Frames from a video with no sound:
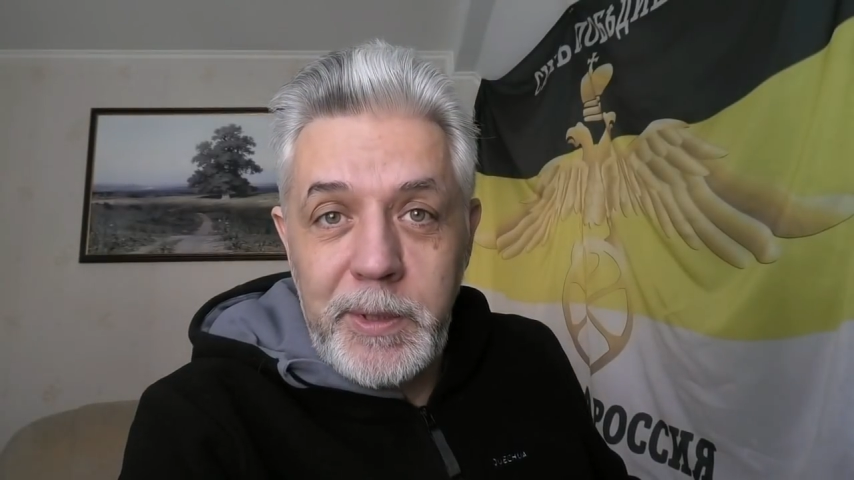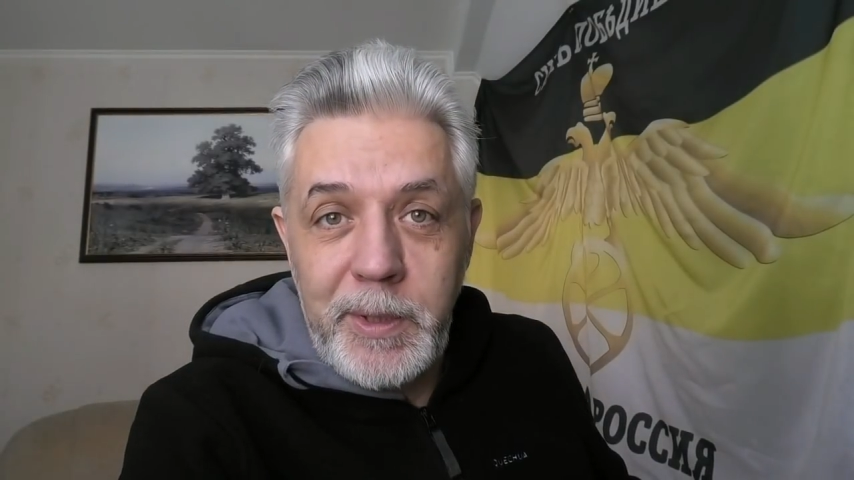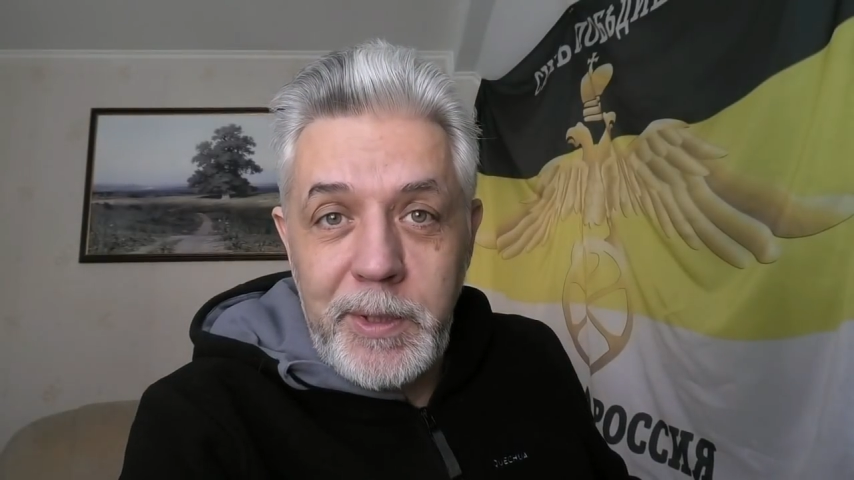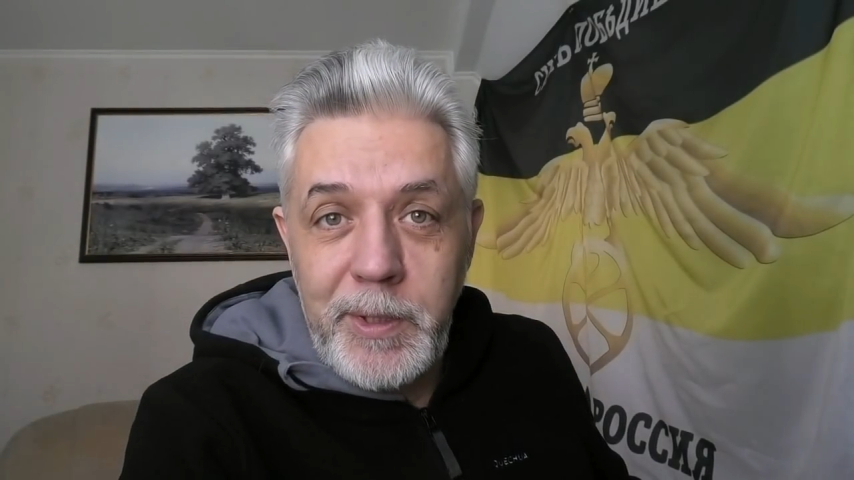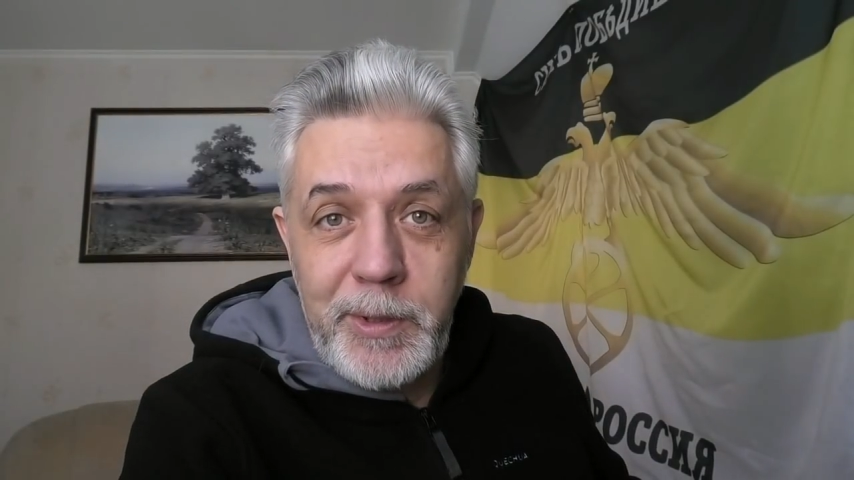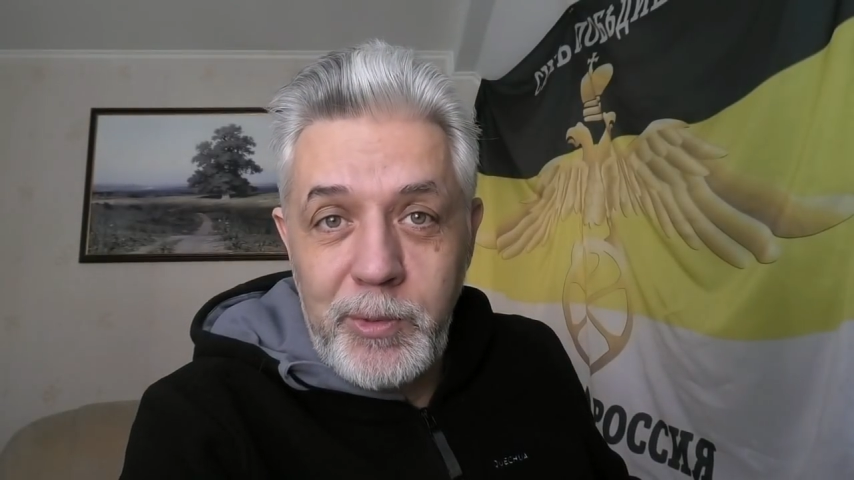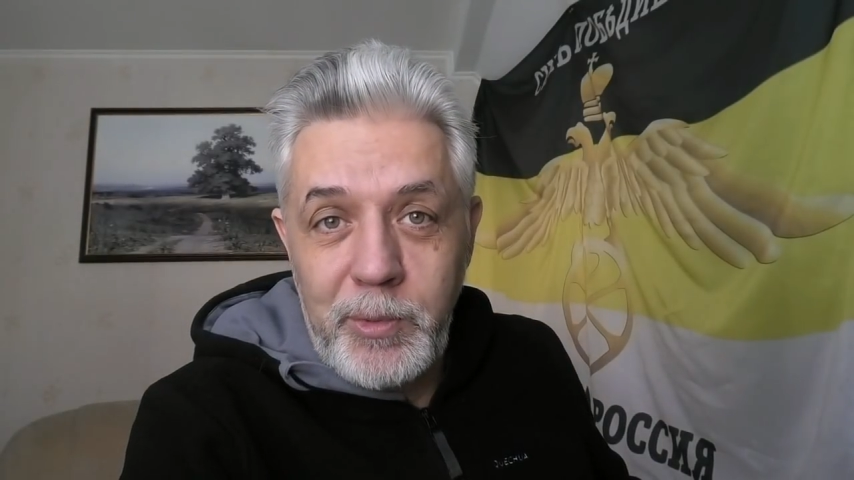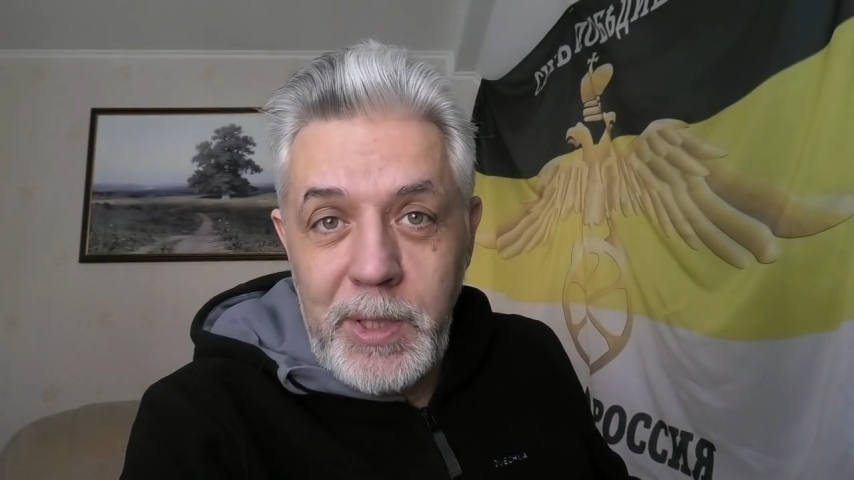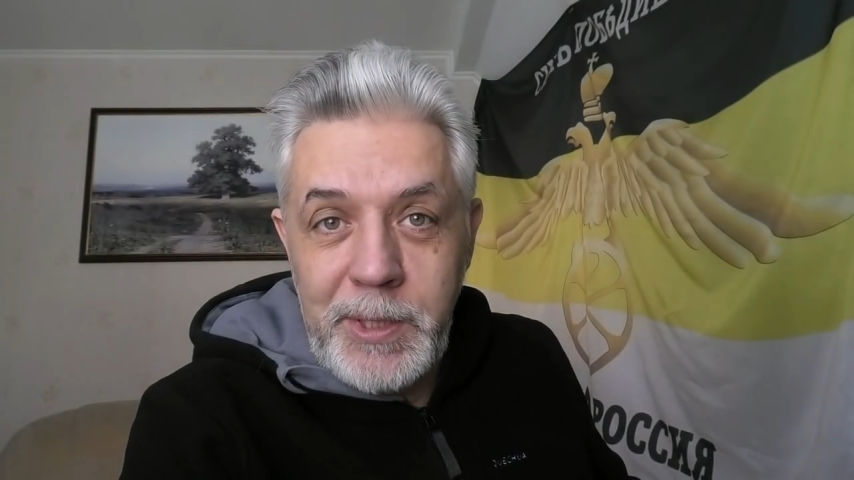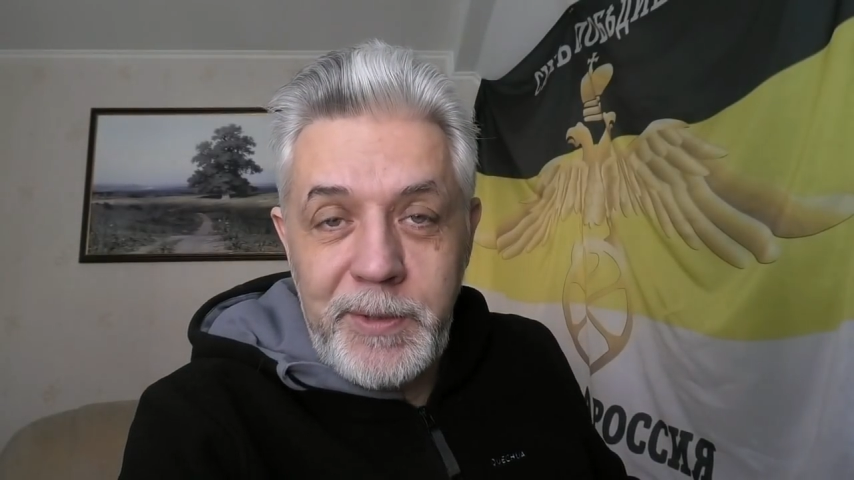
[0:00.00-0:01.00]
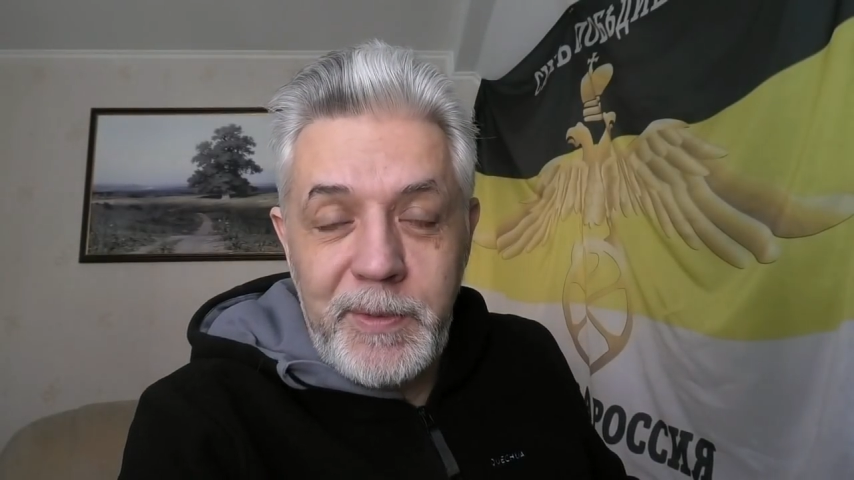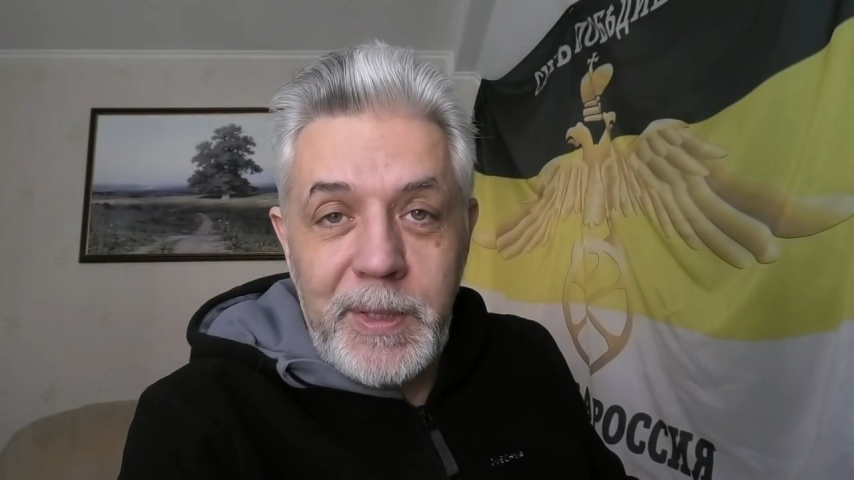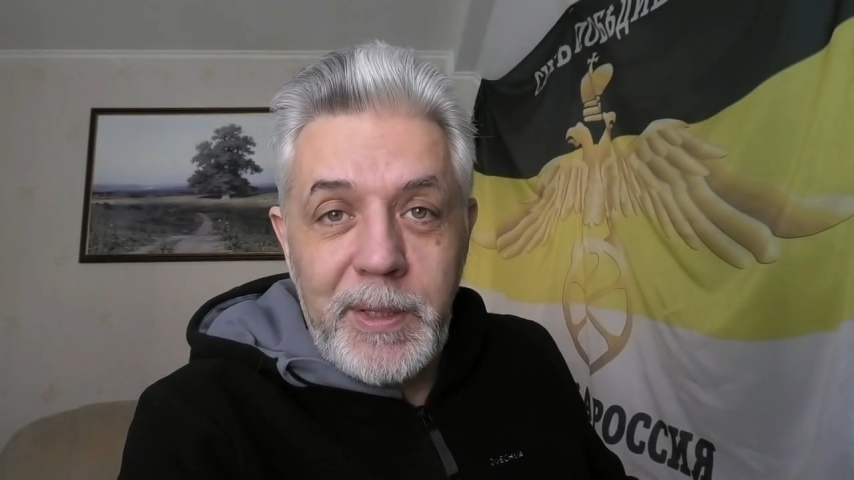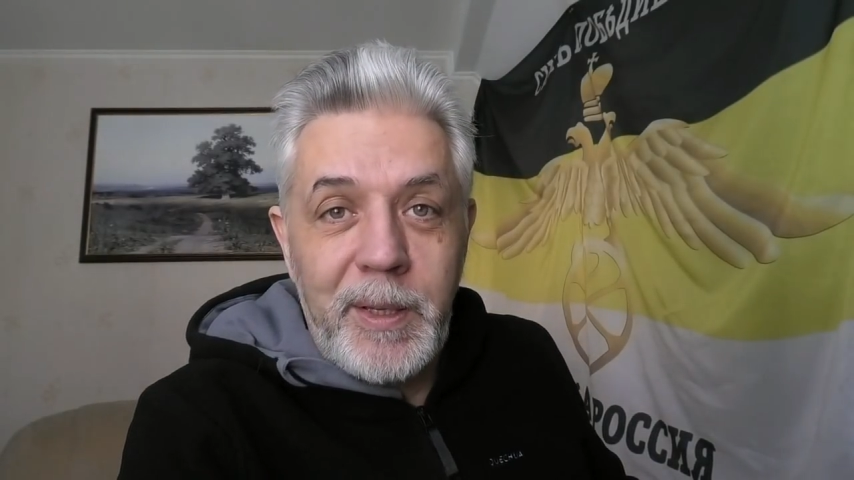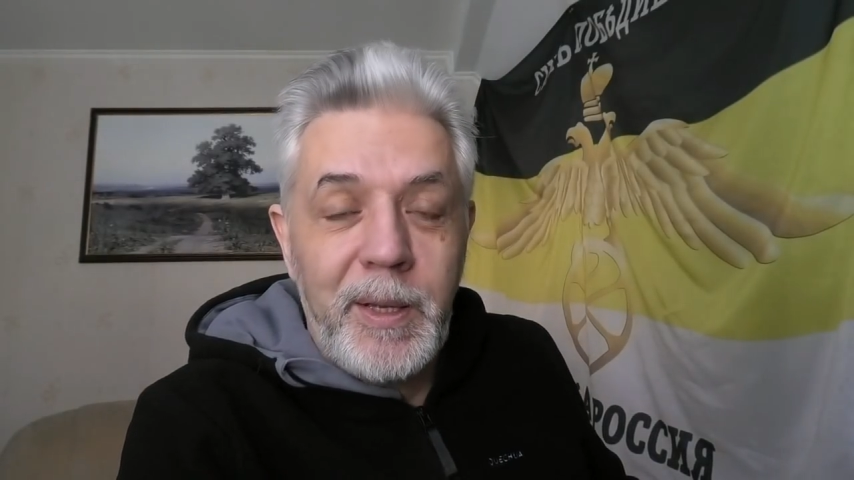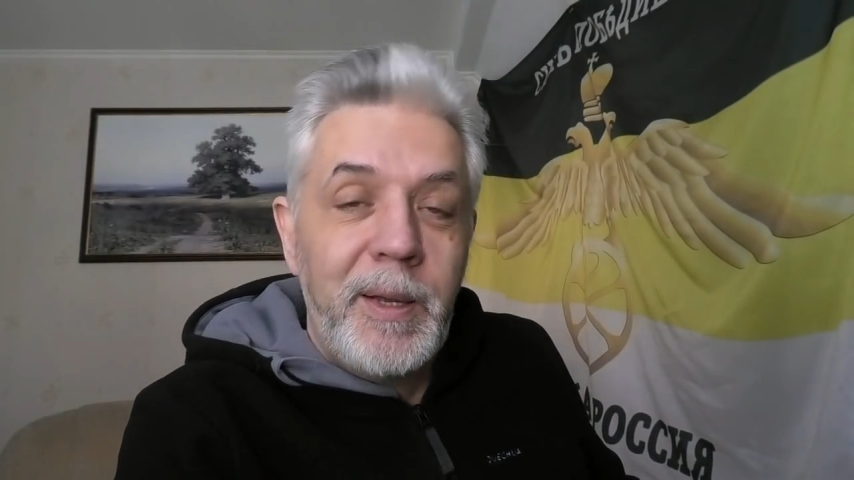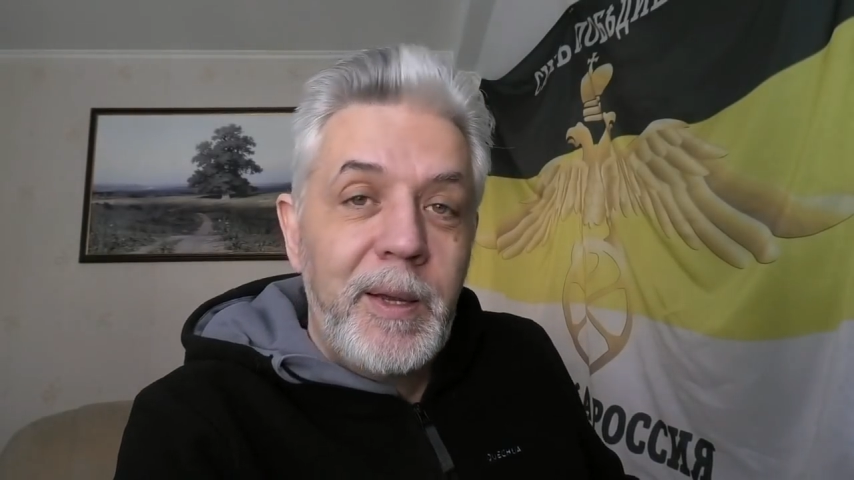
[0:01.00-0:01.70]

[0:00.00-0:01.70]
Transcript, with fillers: это не государственная,